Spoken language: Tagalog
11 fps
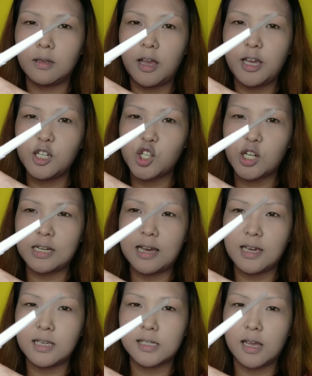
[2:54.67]
Ayan siya,
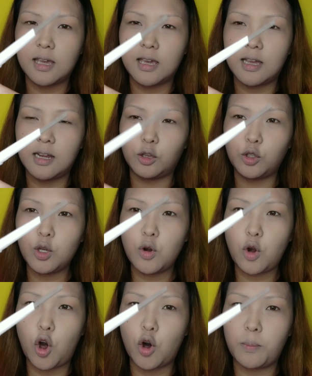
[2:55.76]
guys. Ayan. Ito yung
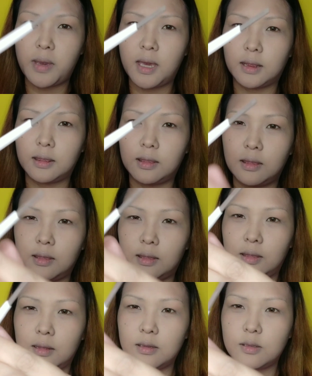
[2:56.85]
Comet.
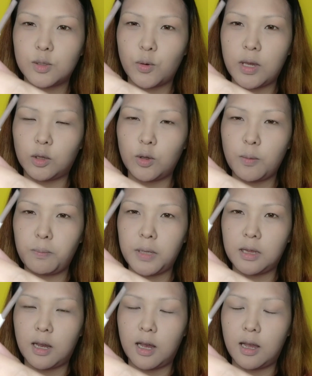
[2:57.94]
So, ito yung
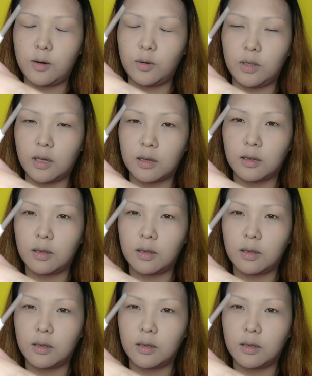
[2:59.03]
pinaka-ano niya.